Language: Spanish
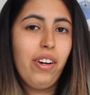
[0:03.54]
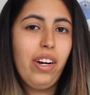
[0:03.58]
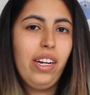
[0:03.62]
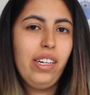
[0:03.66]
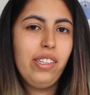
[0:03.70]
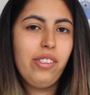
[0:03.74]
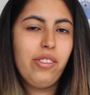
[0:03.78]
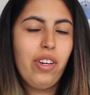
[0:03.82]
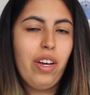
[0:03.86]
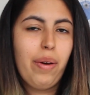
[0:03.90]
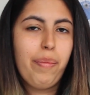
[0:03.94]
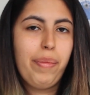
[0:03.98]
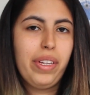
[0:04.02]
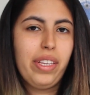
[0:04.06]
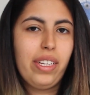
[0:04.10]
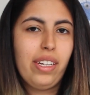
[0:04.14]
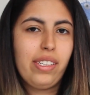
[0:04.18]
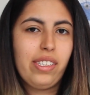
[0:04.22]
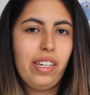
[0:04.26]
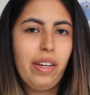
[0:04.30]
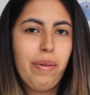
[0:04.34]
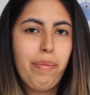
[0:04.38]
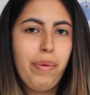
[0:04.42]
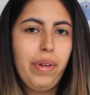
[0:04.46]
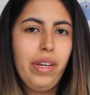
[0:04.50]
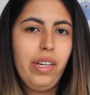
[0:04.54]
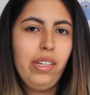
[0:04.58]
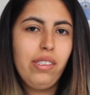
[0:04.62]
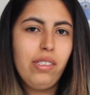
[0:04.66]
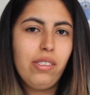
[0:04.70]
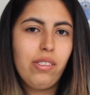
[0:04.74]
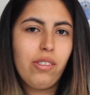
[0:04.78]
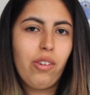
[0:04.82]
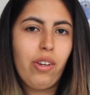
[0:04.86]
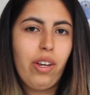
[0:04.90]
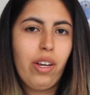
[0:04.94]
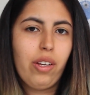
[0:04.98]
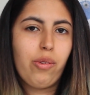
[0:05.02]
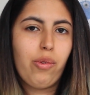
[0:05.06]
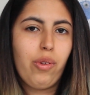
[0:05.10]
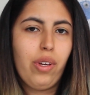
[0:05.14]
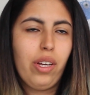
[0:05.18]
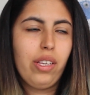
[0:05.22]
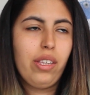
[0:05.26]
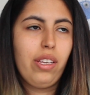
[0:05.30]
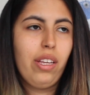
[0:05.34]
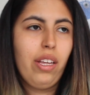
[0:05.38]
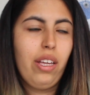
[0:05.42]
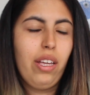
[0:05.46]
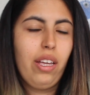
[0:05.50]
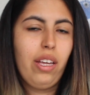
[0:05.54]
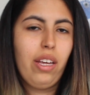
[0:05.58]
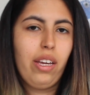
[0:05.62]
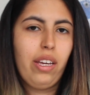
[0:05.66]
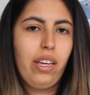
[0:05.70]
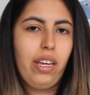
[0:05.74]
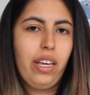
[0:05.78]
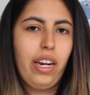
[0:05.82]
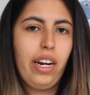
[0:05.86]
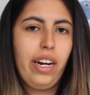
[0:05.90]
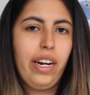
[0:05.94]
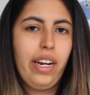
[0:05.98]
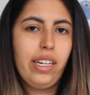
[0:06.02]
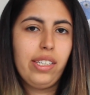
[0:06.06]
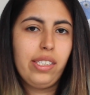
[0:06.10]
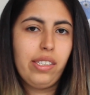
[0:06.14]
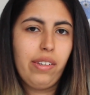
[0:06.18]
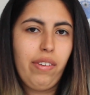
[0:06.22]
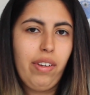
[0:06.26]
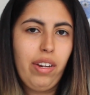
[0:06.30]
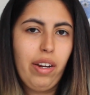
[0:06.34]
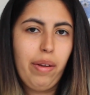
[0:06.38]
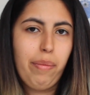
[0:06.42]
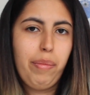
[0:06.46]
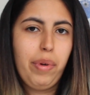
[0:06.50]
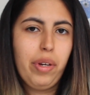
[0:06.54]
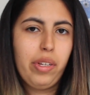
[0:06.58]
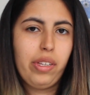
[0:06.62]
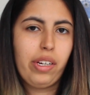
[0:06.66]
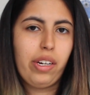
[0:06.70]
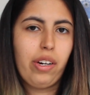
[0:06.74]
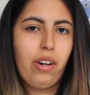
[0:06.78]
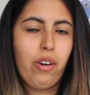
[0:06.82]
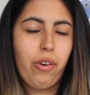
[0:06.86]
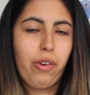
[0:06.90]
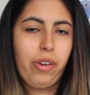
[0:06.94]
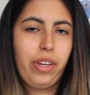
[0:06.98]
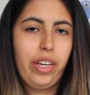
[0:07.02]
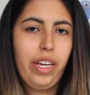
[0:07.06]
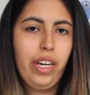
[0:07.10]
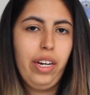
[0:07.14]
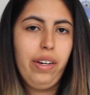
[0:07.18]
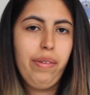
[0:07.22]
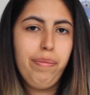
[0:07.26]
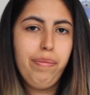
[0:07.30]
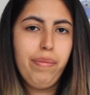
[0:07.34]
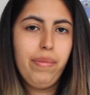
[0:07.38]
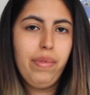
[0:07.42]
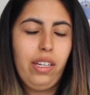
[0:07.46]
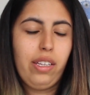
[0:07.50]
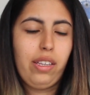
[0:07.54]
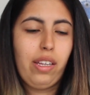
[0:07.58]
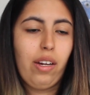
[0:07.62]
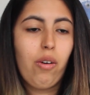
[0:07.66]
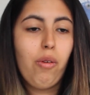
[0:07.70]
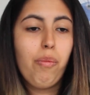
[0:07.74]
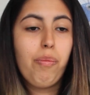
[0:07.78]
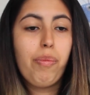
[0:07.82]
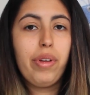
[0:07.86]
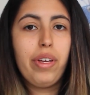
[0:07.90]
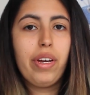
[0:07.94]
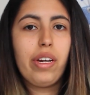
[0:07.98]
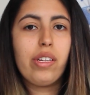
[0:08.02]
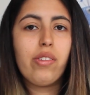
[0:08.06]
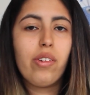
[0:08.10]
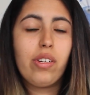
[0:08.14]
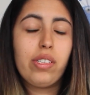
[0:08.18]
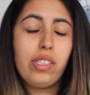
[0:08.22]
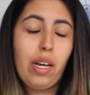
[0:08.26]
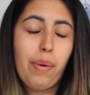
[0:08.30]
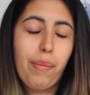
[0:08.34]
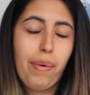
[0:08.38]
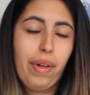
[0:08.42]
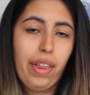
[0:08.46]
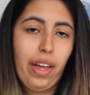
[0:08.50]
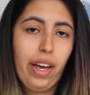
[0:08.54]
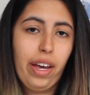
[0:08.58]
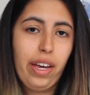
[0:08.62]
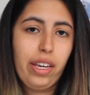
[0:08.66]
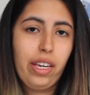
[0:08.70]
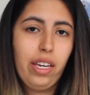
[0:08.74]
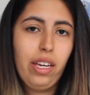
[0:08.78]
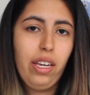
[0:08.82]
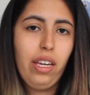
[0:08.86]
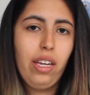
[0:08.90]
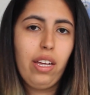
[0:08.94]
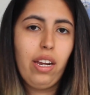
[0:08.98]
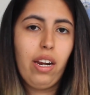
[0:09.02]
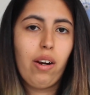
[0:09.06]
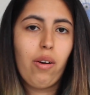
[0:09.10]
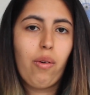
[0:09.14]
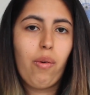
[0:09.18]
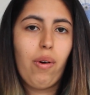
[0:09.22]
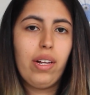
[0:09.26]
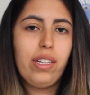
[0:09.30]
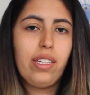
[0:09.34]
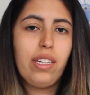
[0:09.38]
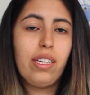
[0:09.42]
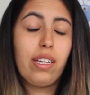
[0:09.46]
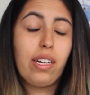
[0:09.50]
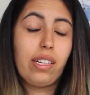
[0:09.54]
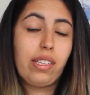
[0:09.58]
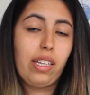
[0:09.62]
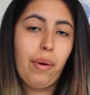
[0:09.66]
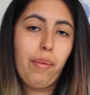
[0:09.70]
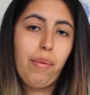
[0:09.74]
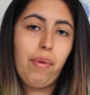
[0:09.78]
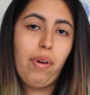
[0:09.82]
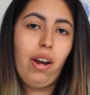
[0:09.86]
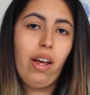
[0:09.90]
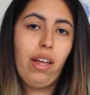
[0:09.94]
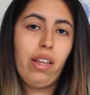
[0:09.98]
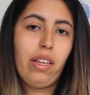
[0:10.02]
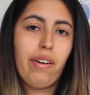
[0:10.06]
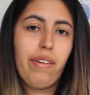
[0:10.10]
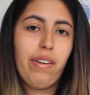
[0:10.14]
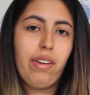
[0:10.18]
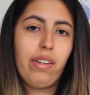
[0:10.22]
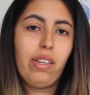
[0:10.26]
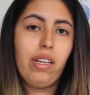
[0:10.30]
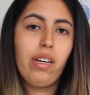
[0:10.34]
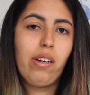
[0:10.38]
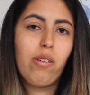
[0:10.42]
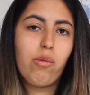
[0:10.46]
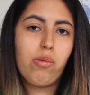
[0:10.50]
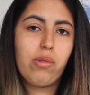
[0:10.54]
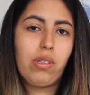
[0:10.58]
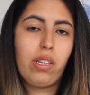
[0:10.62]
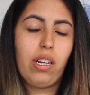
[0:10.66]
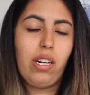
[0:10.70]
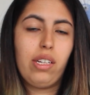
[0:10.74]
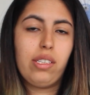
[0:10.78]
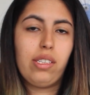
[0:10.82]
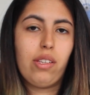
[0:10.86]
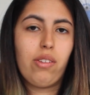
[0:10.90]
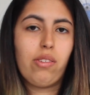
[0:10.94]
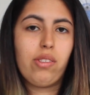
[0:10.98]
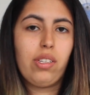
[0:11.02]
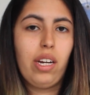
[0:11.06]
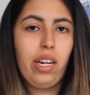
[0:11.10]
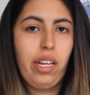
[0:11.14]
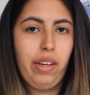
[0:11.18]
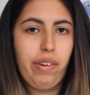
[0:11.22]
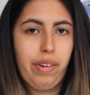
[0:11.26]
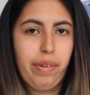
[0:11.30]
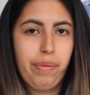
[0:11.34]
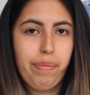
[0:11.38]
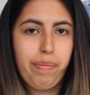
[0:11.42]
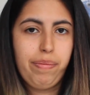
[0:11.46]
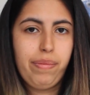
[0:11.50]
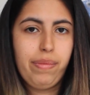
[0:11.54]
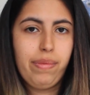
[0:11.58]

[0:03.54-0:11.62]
Hola, soy Amanda Céspedes, soy estudiante de Ingeniería Civil en Biotecnología y tengo un proyecto que se llama DAIKI en el cual detectamos la diabetes utilizando saliva.